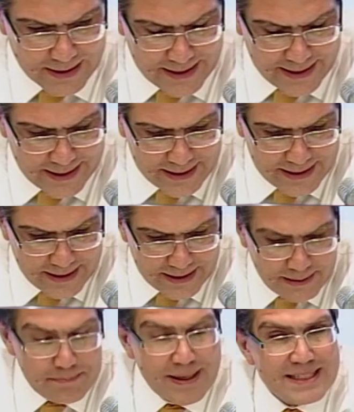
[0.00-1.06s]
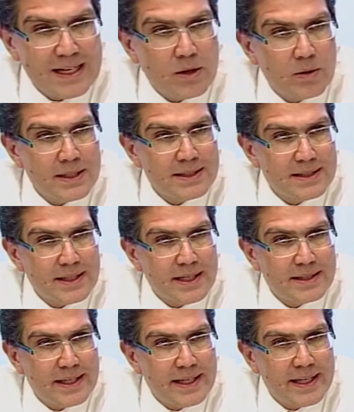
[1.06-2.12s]
¿Qué, qué, pasa con esta
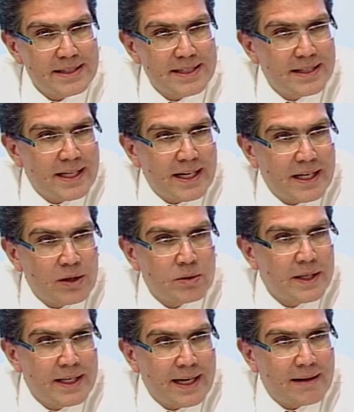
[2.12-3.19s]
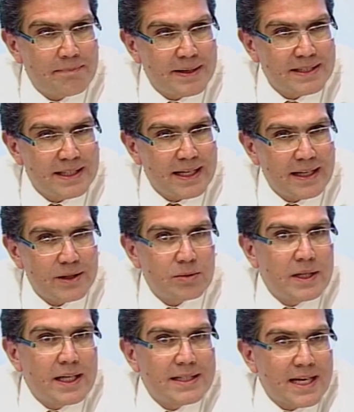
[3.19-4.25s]
Secretaría de Hacienda que no tiene capacidad de
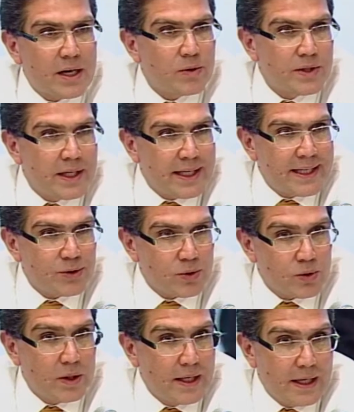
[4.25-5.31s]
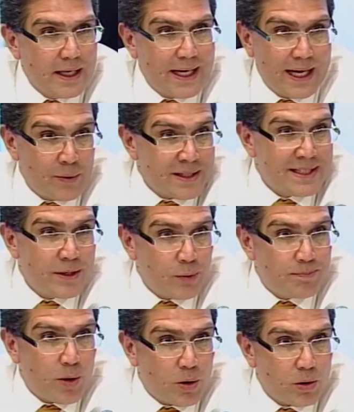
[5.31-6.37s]
utilizar los ingresos, que no han
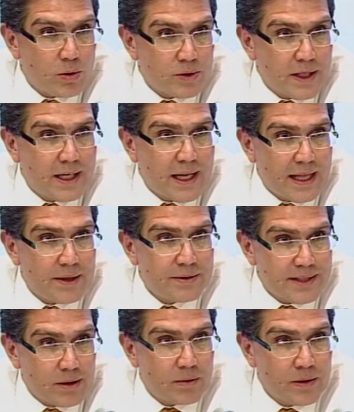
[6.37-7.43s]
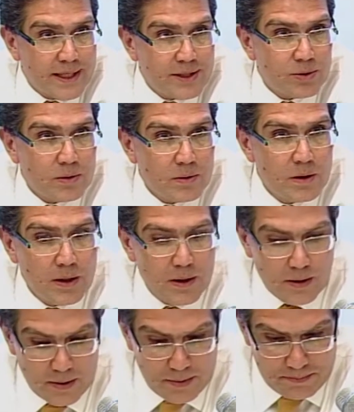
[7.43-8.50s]
sido pocos los que le ha dado este Congreso,
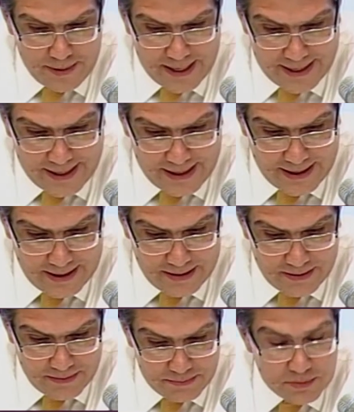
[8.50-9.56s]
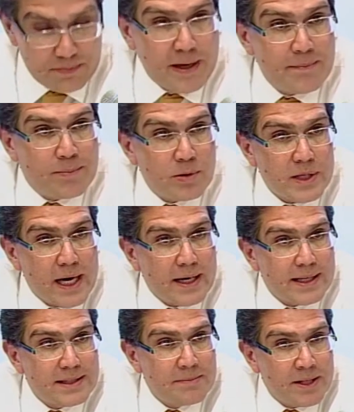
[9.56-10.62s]
para, pues, para impulsar el
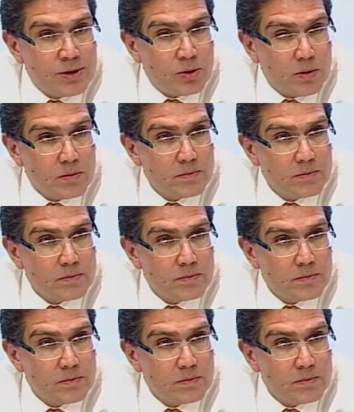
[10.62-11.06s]
crecimiento?